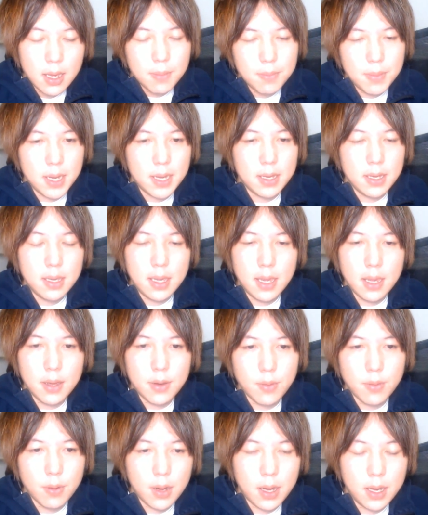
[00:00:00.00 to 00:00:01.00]
まあ、意
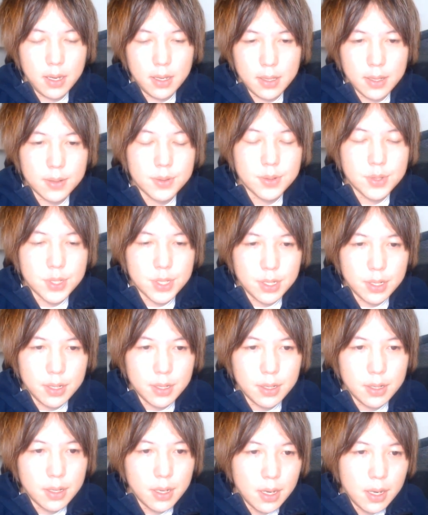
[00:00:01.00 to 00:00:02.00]
見を書いてる
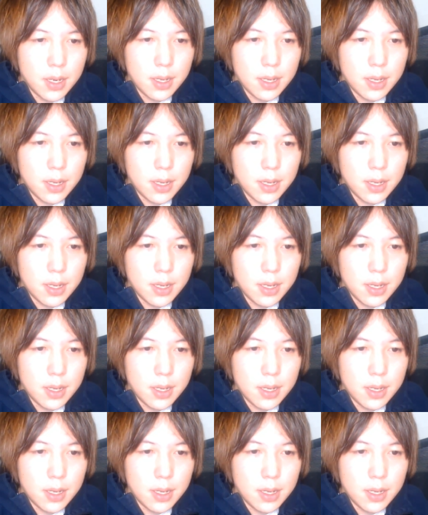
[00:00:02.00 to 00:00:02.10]
し